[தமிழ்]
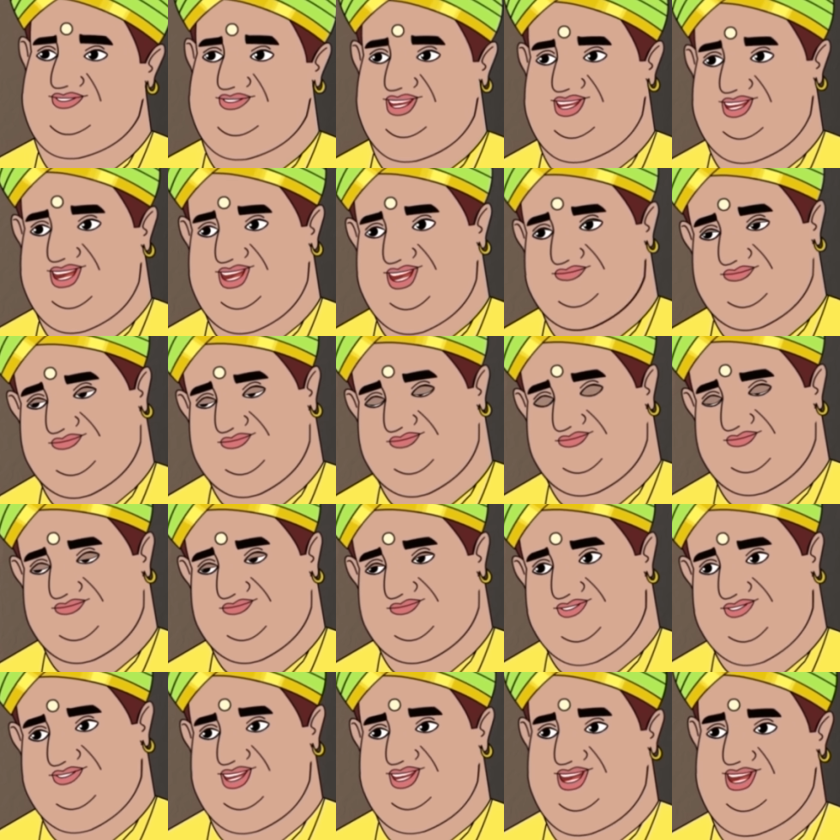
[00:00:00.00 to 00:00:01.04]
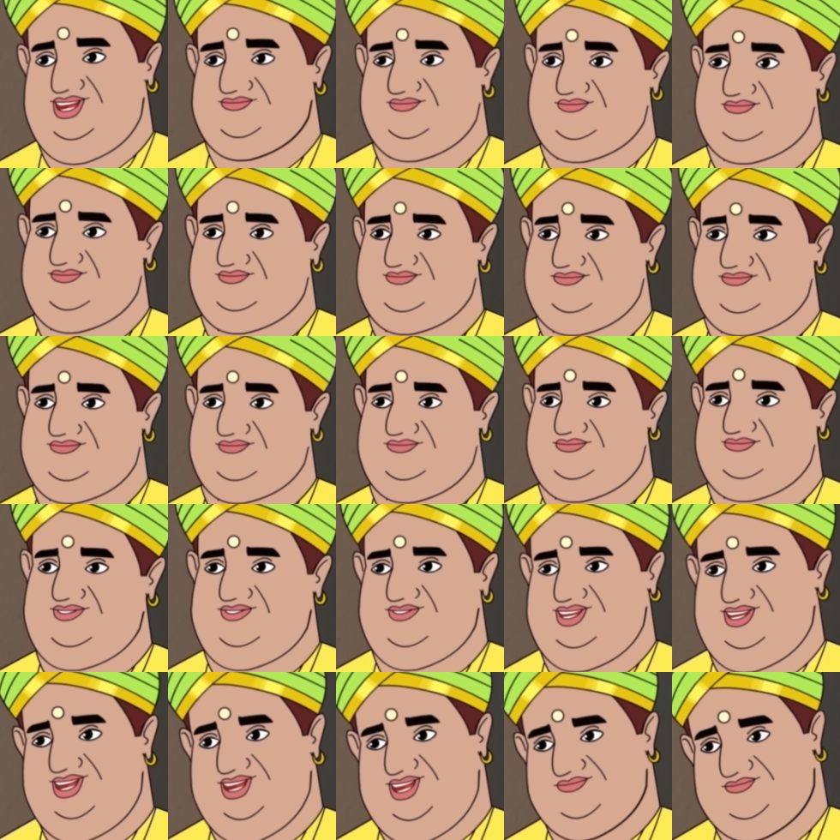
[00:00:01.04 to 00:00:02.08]
ஐயோ என்னது
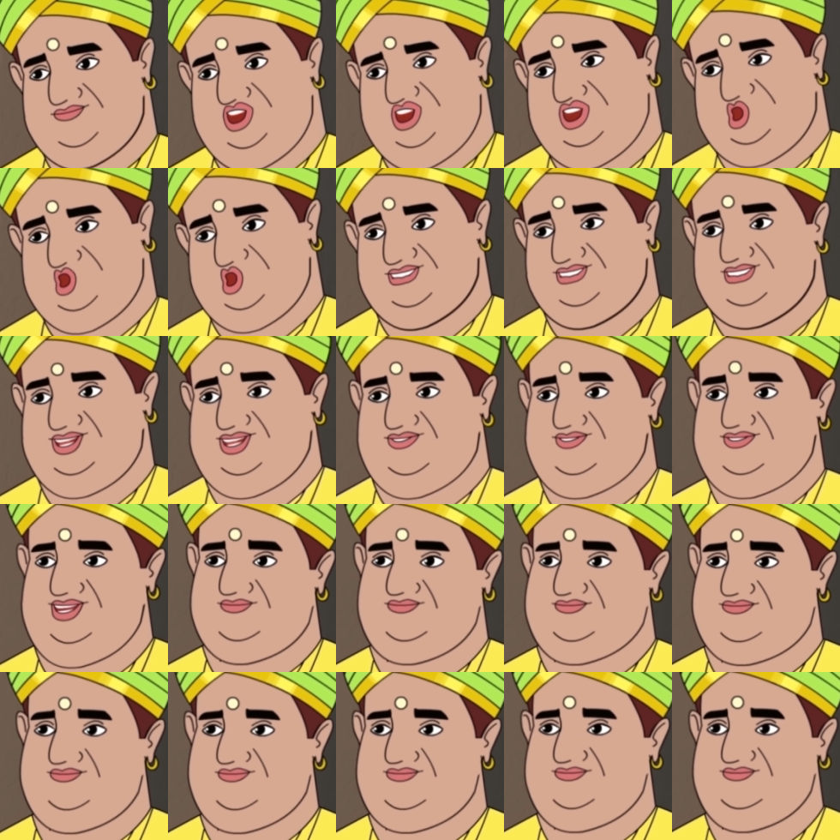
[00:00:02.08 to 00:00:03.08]
ஊர்ல திருடங்க நுழைஞ்சிட்டாங்களா